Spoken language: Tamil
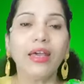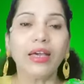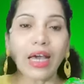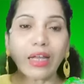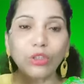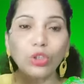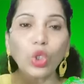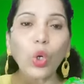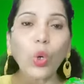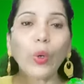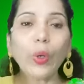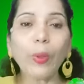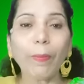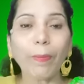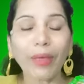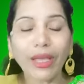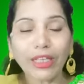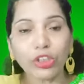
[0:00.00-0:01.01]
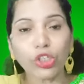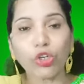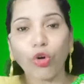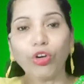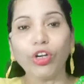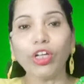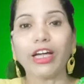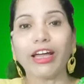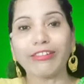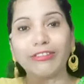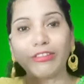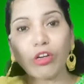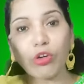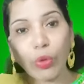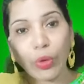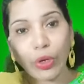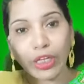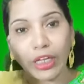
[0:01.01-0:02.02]
கர்த்தரோடு பேசிக்கொண்டு
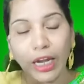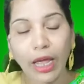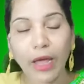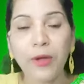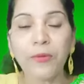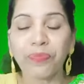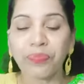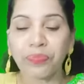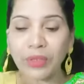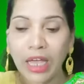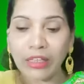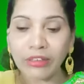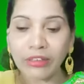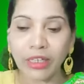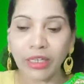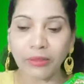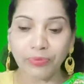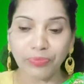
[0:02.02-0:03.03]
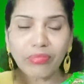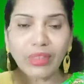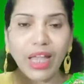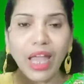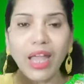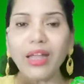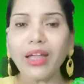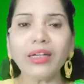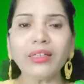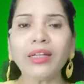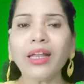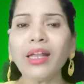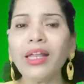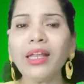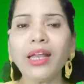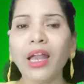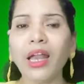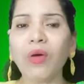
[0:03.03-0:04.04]
கர்த்தர் கொடுக்கிற அந்த
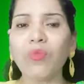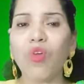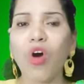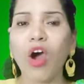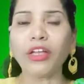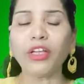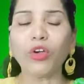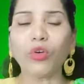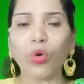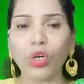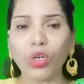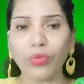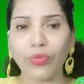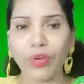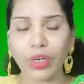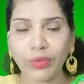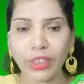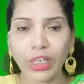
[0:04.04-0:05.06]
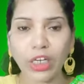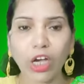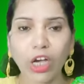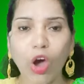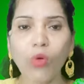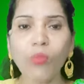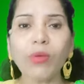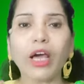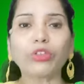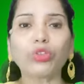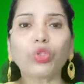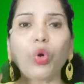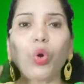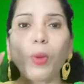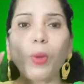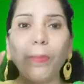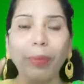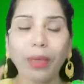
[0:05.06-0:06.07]
கட்டளைகளா வாங்கி கொண்டு வருவதற்காகவும்
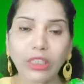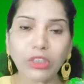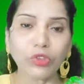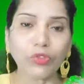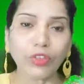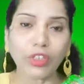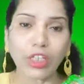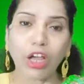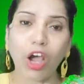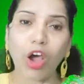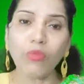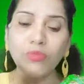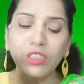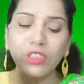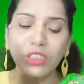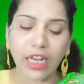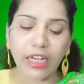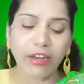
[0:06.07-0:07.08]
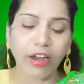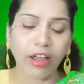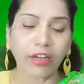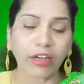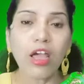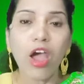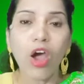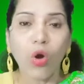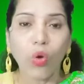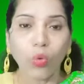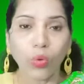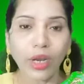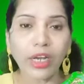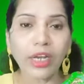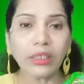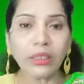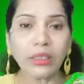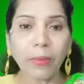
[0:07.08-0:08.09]
கர்த்தரோடு பேசுவதற்காகவும் சென்றார்
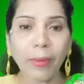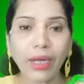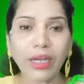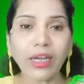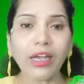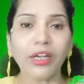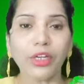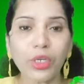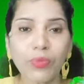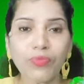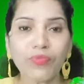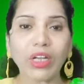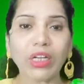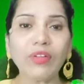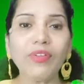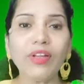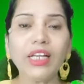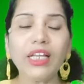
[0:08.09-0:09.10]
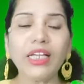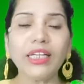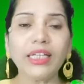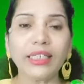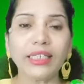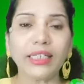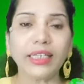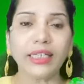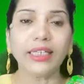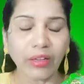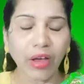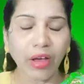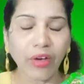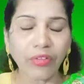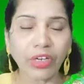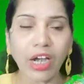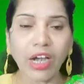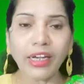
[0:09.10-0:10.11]
உடனே இந்த மக்கள் இன்னும் வரவில்லை என்று
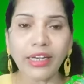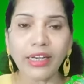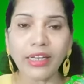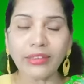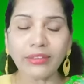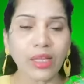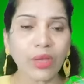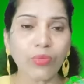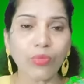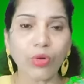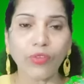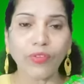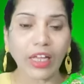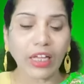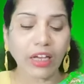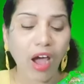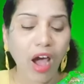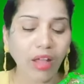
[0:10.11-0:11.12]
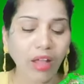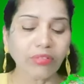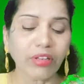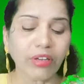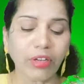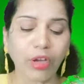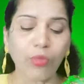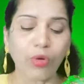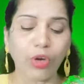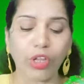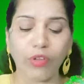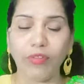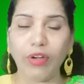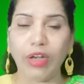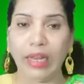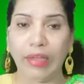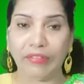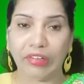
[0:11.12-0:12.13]
அவர்களால் என்ன செய்ய முடியவில்லை காத்திருக்க
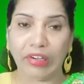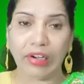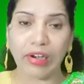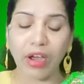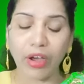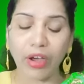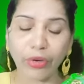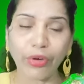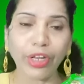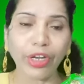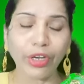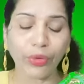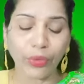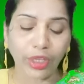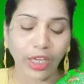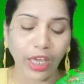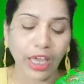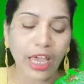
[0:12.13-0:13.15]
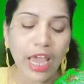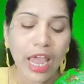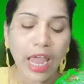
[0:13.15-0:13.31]
முடியவில்லை அவர்கள் ஆரோனை நோக்கி